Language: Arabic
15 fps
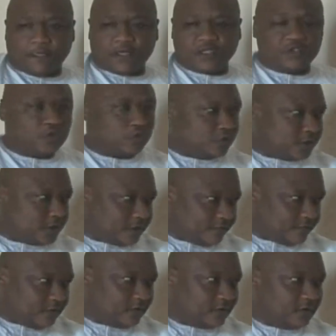السعودية
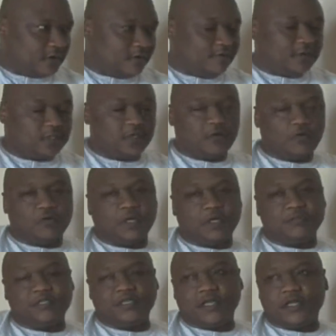في الفترة الأولى
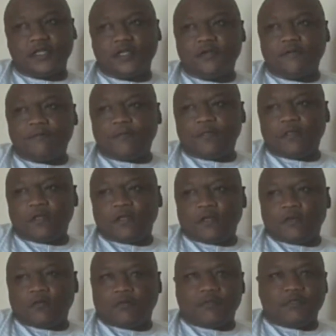الابتدائية
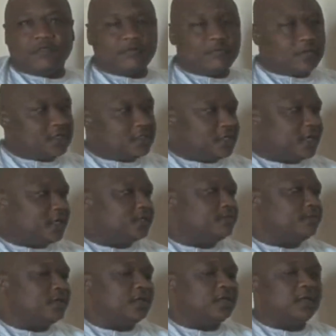ومن ثم التحقت
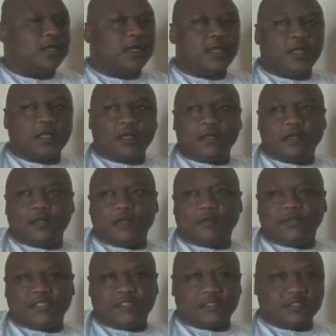
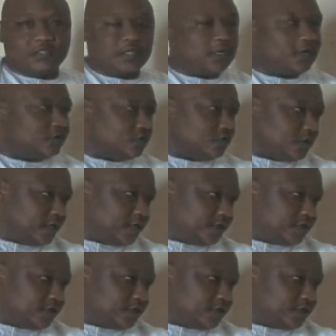بالمدرسة الصداقة السودانية